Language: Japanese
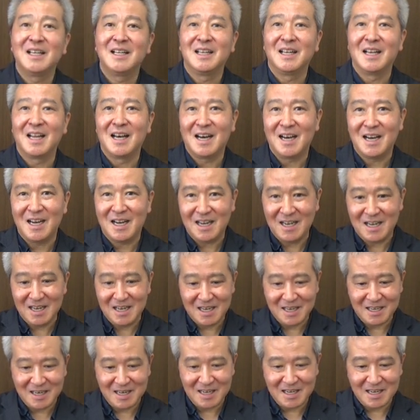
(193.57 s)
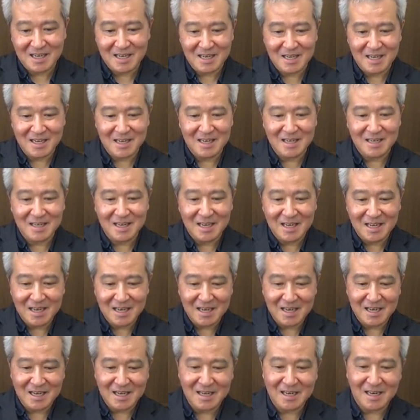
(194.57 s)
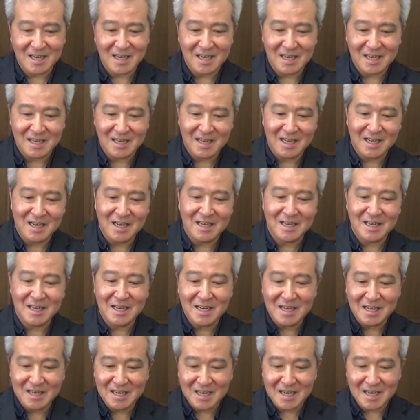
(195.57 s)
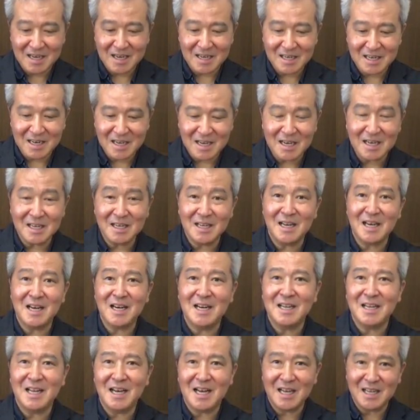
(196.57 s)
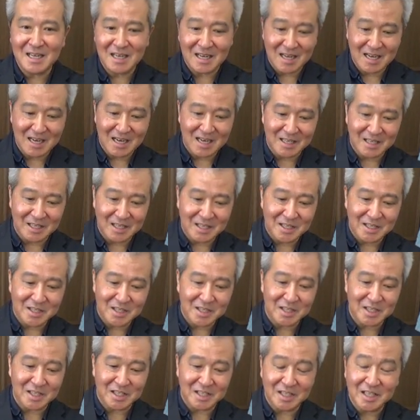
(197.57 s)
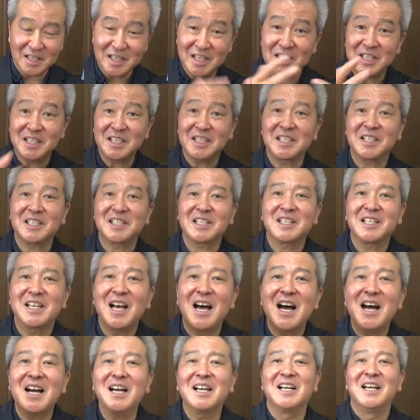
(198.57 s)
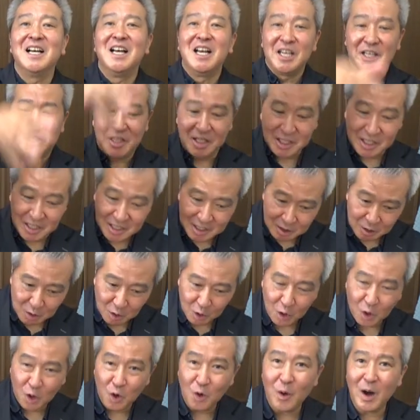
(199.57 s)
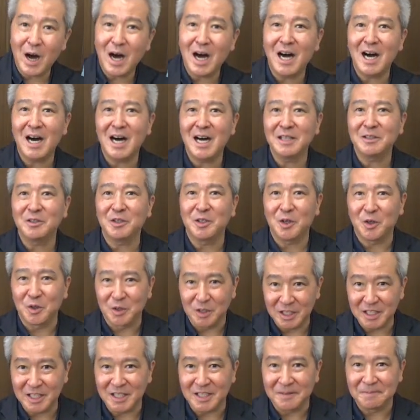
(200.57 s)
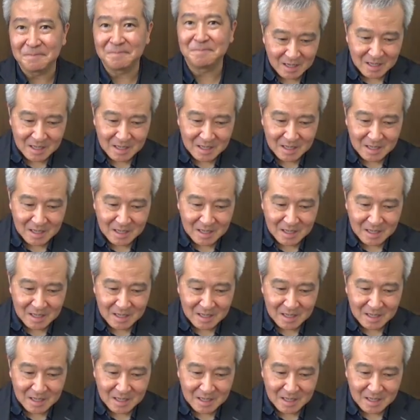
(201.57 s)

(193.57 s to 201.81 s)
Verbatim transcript: ラララララララララララ123人はのように